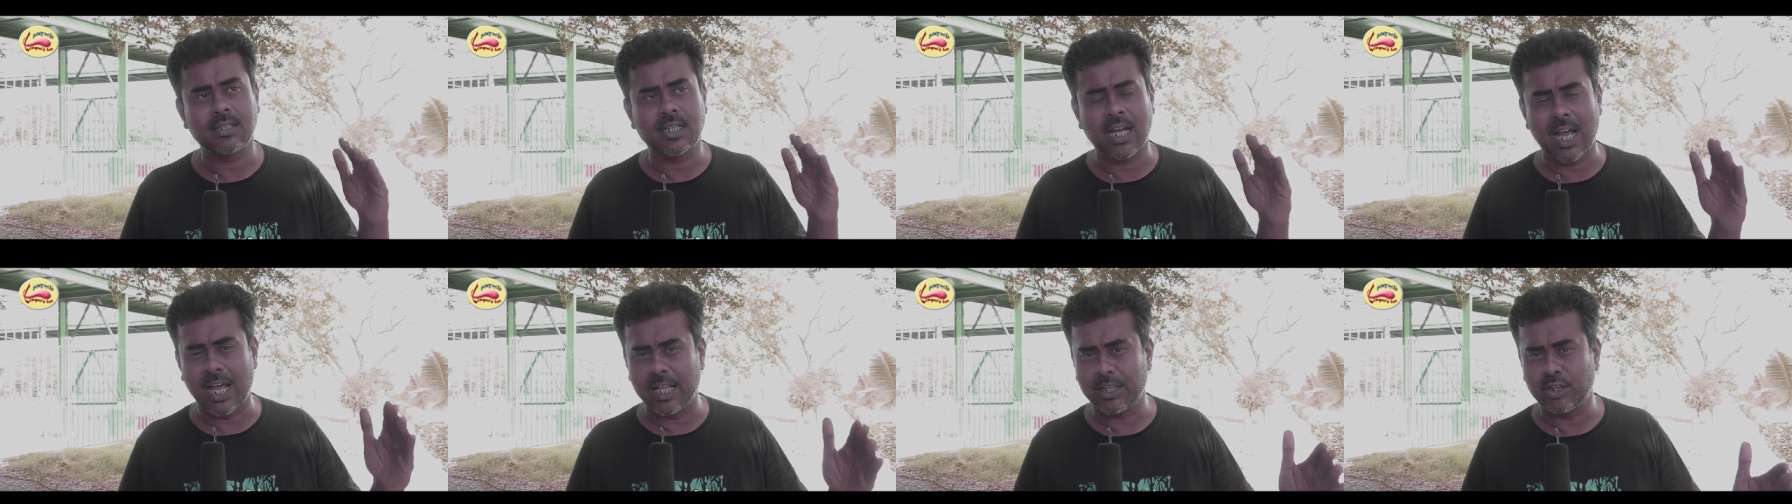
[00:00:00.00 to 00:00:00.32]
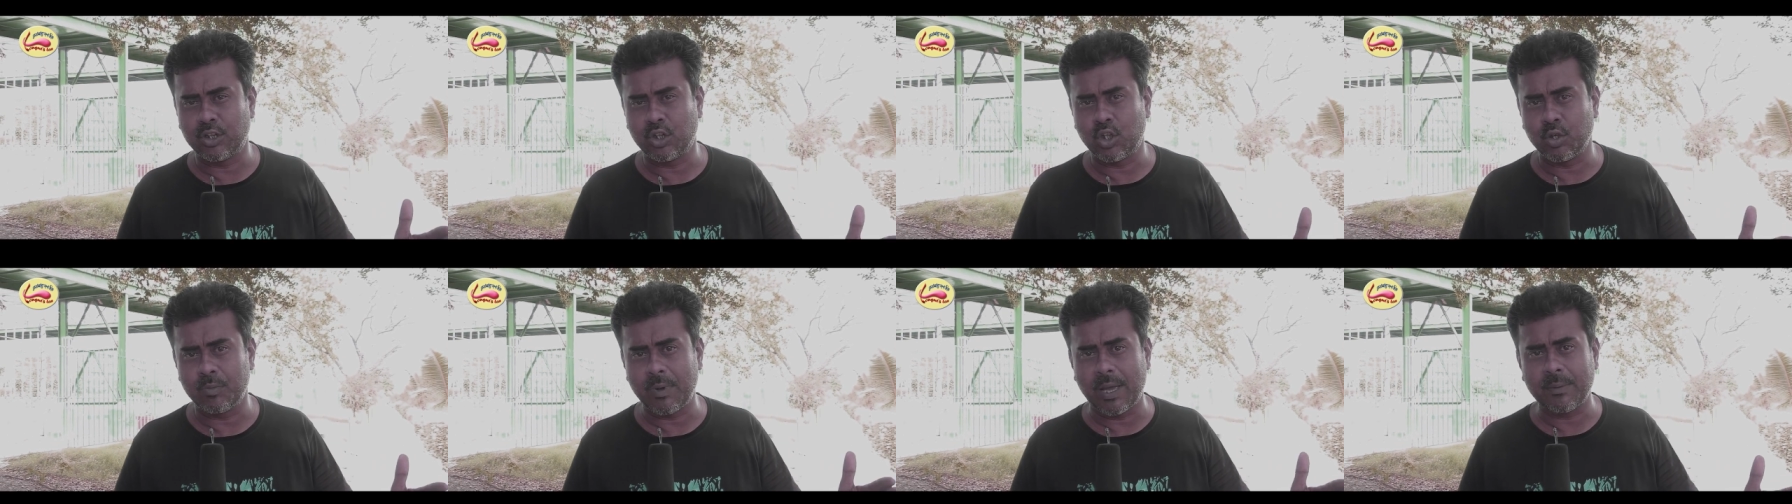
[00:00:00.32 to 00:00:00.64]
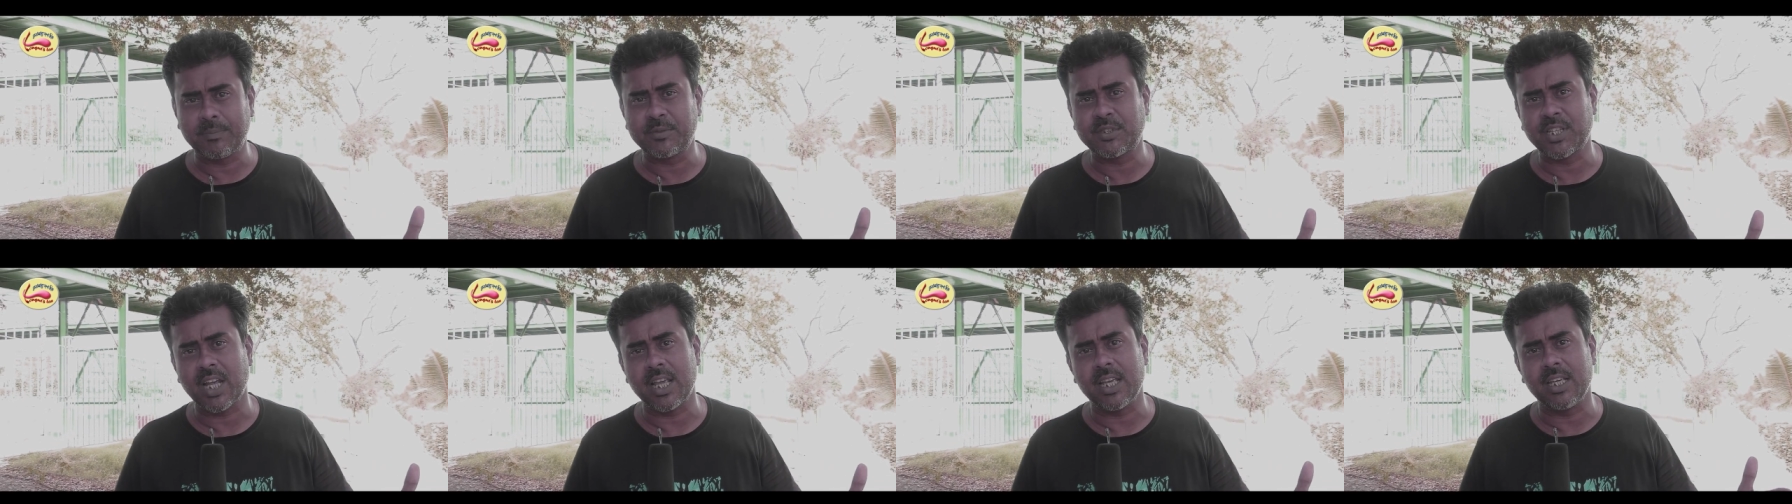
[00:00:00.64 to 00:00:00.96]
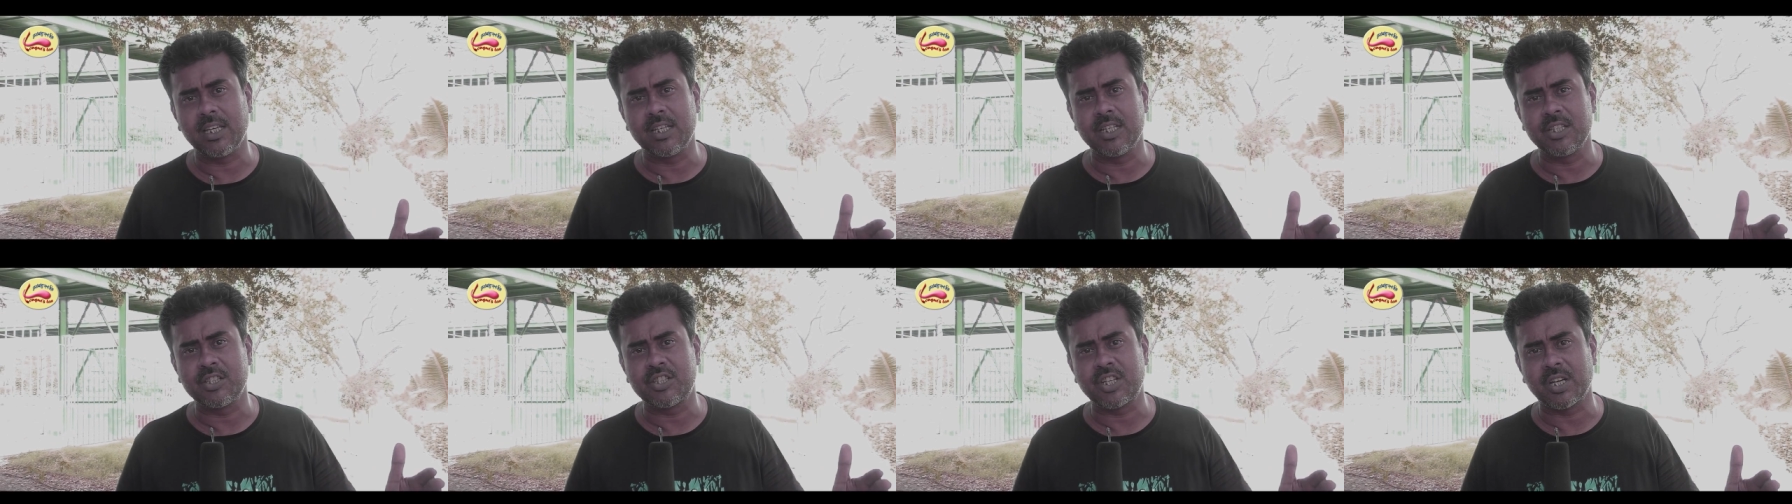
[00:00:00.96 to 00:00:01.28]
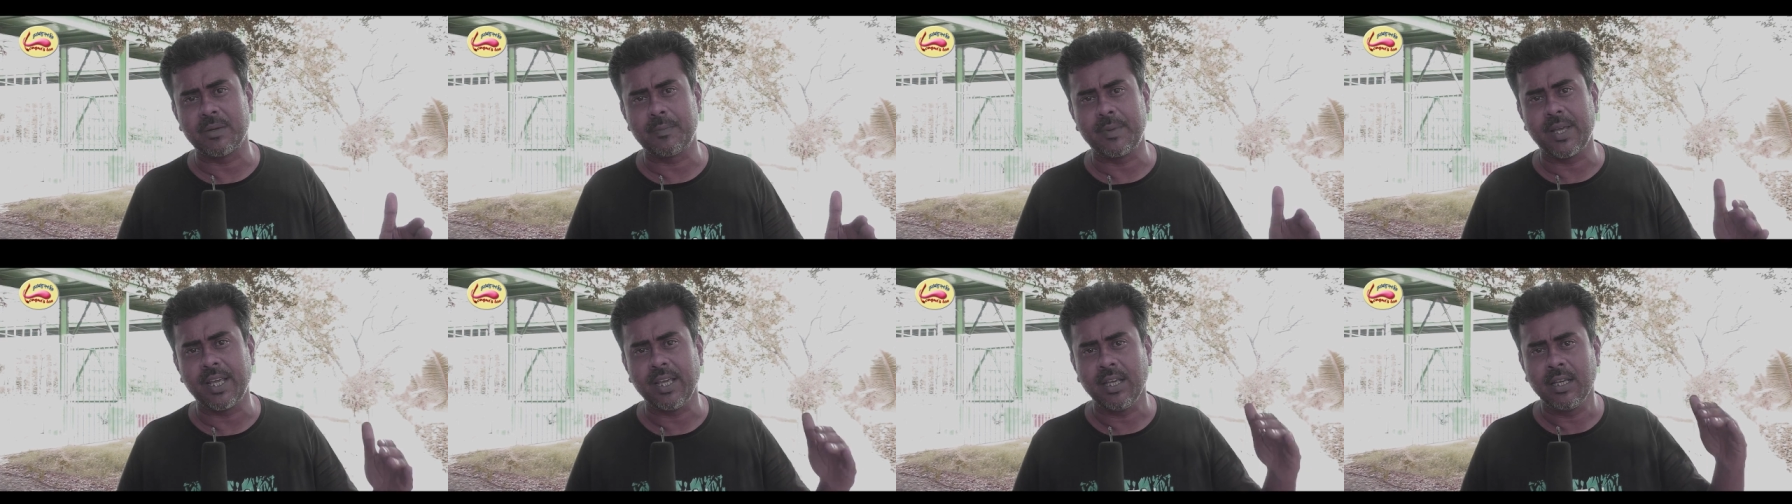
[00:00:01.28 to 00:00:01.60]
খাদ্য ব্যবসায়ী
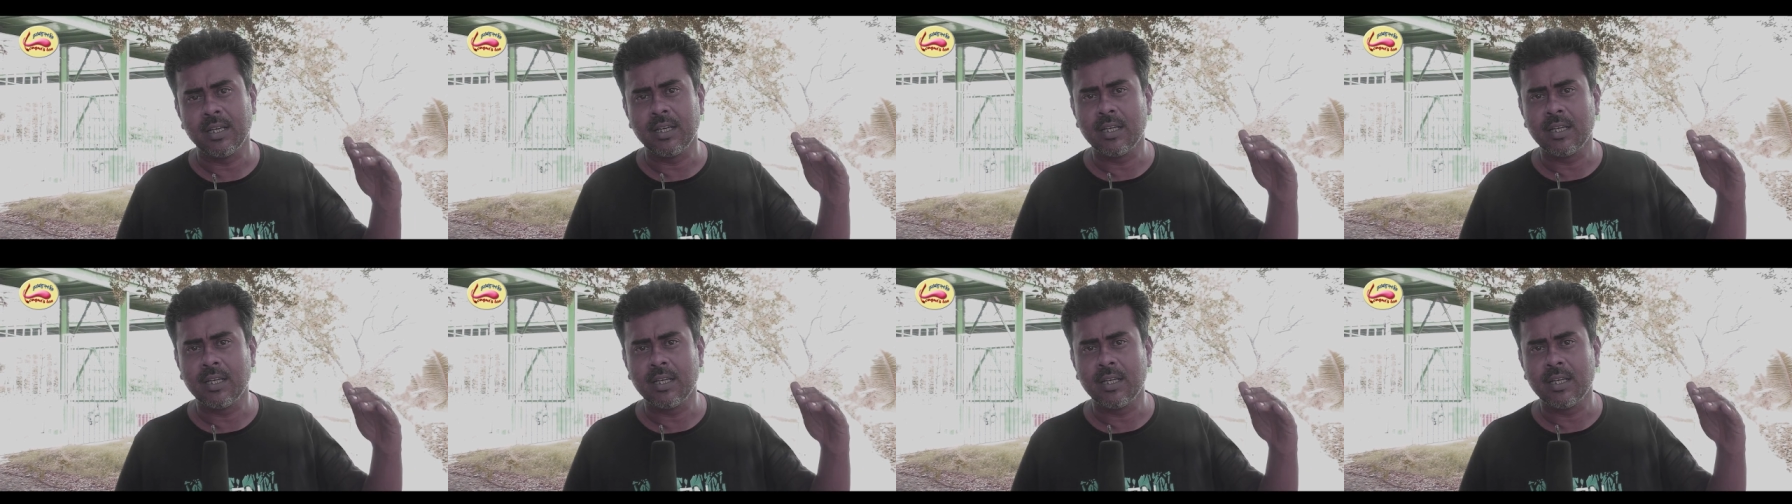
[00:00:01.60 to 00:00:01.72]
হিসেবে